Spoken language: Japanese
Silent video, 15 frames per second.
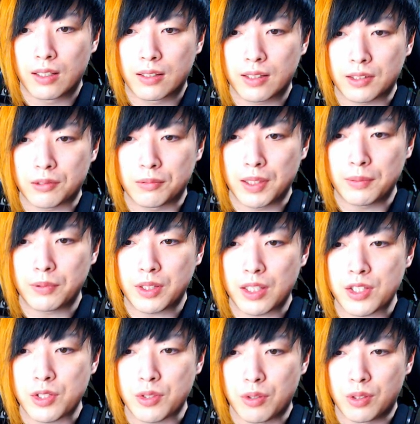あとウェーブ開
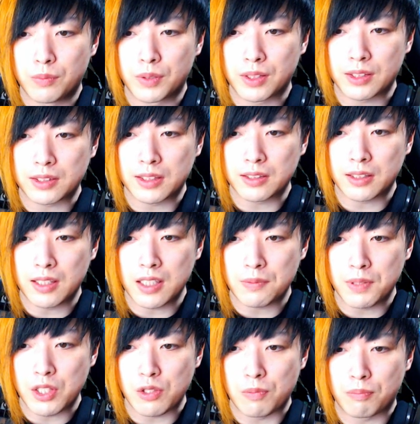始後、味方全体の
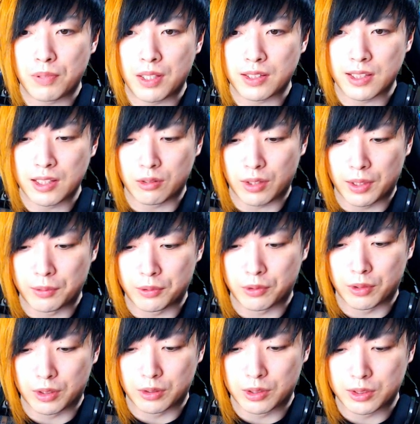HP10% 回復とか
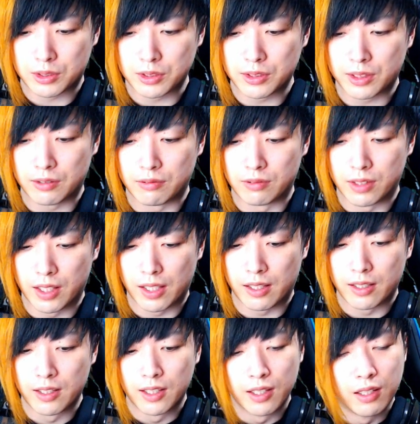くっついてるんで、
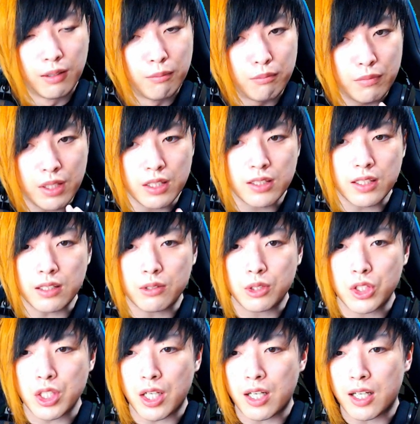めちゃく
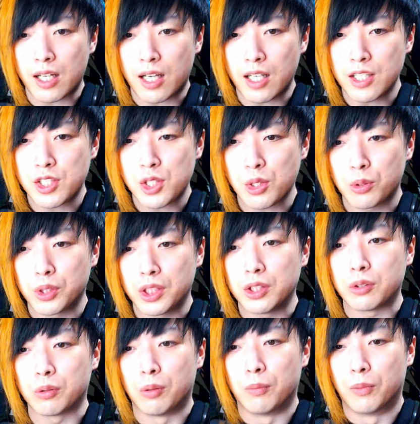ちゃ相性いい
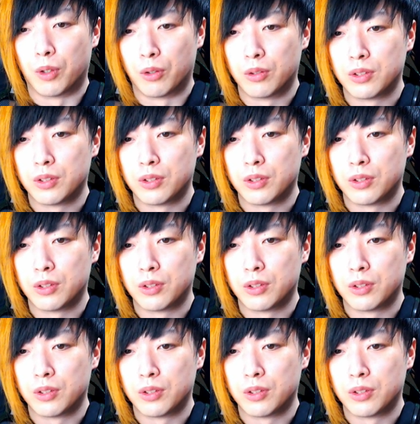と思う。